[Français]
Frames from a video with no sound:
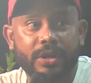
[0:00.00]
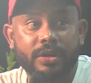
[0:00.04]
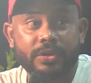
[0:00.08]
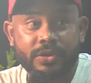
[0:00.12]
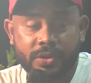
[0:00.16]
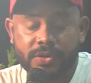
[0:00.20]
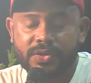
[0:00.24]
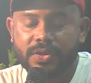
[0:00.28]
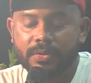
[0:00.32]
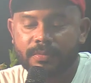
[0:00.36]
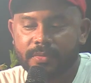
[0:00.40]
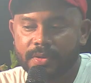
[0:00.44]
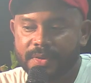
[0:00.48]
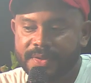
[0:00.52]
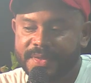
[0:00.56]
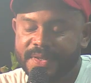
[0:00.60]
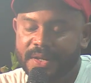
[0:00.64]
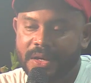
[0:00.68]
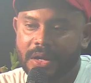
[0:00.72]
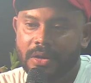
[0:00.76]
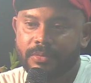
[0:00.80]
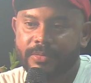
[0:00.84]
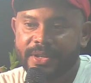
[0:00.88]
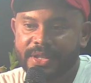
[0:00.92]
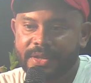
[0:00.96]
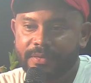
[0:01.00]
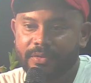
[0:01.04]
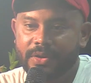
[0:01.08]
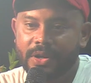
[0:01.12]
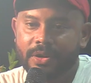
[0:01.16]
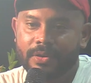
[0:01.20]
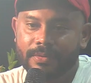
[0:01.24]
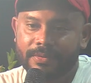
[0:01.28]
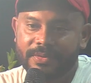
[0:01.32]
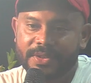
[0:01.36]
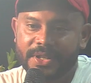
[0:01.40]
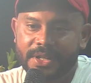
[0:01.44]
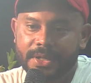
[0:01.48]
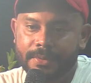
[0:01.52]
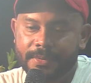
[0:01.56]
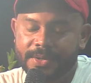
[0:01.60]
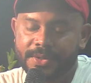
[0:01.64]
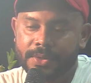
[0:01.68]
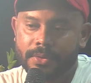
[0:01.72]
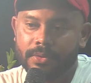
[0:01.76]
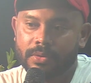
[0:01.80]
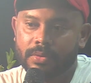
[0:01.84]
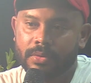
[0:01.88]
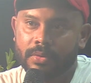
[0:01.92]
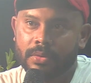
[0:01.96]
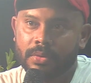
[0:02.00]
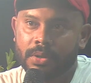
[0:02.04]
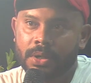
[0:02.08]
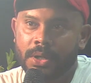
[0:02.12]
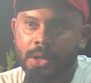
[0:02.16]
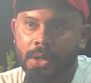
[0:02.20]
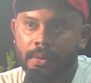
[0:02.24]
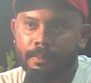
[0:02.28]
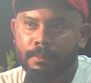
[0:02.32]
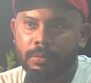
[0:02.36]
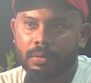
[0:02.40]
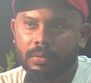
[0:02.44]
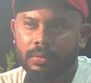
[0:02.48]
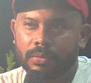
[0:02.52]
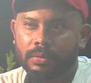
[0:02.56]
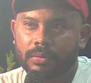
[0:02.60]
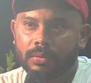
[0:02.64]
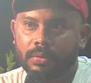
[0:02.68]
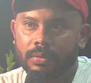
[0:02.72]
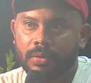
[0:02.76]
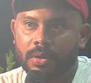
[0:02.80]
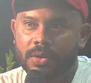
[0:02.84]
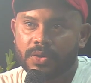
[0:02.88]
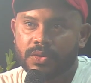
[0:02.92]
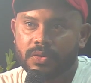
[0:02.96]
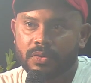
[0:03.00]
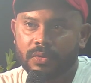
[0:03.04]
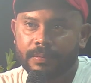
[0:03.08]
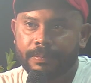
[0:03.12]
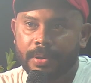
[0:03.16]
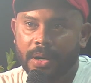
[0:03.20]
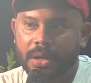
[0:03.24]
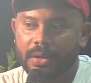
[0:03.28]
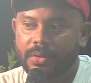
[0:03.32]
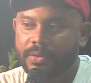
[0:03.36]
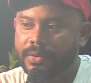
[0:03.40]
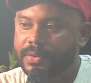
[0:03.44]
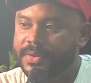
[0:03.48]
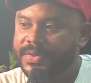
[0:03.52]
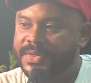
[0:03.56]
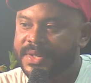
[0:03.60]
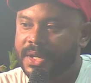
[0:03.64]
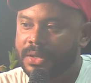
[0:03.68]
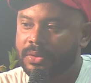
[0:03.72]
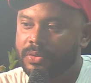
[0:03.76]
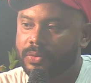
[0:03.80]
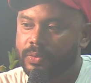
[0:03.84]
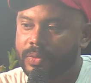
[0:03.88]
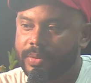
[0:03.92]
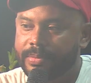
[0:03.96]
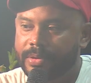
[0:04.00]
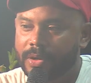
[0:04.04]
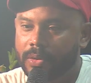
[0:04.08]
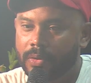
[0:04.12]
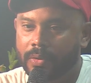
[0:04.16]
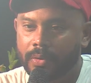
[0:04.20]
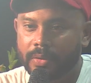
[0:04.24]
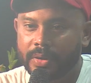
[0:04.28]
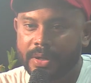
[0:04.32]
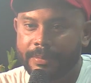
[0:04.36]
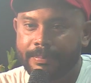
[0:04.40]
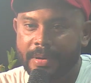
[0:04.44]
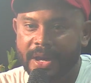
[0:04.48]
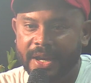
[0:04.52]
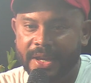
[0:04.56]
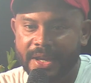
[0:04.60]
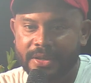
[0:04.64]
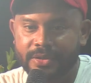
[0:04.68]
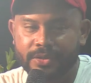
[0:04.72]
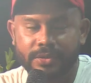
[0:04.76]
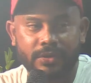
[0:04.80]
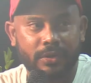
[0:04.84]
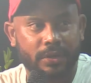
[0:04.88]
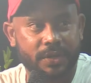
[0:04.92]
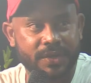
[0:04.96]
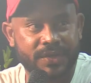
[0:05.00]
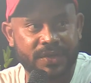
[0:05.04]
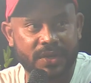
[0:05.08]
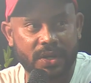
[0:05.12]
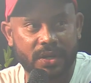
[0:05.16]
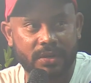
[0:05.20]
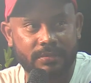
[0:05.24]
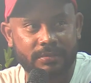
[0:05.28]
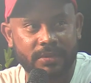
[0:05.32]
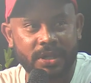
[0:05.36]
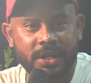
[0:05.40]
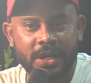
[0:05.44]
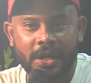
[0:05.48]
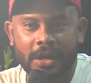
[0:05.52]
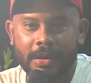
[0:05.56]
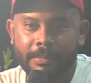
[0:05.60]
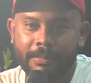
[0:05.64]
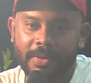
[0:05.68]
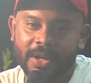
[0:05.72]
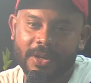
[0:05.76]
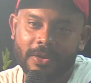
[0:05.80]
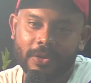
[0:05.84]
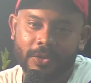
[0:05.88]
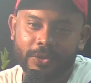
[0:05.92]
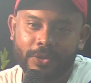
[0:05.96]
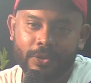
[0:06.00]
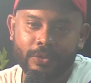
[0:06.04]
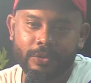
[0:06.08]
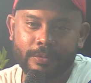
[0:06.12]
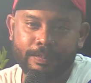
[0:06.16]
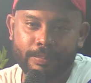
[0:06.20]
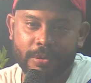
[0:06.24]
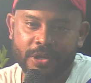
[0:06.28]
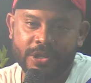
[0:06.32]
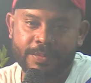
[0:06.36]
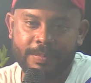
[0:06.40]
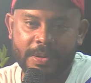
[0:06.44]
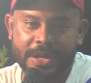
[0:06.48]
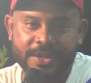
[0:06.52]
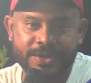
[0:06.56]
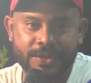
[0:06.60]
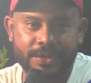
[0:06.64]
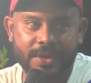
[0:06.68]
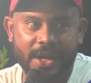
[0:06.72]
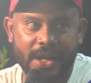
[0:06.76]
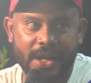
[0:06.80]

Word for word: Justement, c'est là où moi, tu voulais en venir. Parce que, bon, lorsqu'on parle de 7 ou 8 000 euros, il paraît être une grosse somme, mais quand des hautes poches personnelles.